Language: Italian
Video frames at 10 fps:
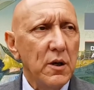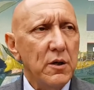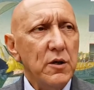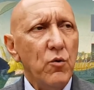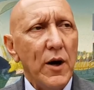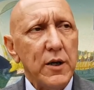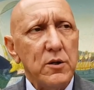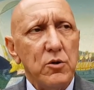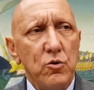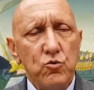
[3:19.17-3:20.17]

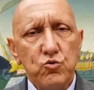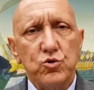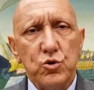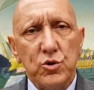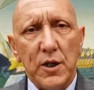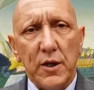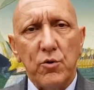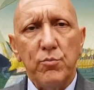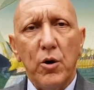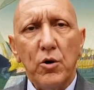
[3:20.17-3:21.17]
riguardano l'uso della
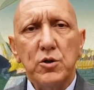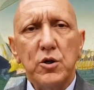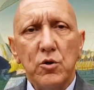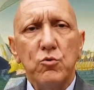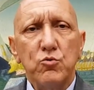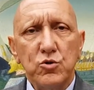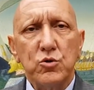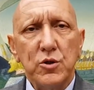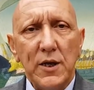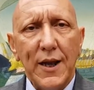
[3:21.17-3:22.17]
robotica, l'uso
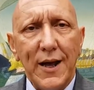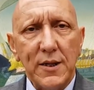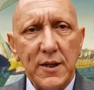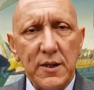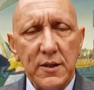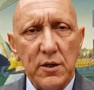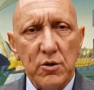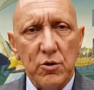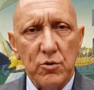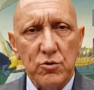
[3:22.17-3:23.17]
dell'alta
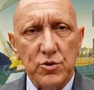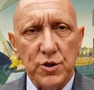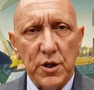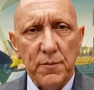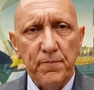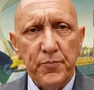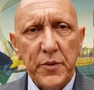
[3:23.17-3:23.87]
tecnologia.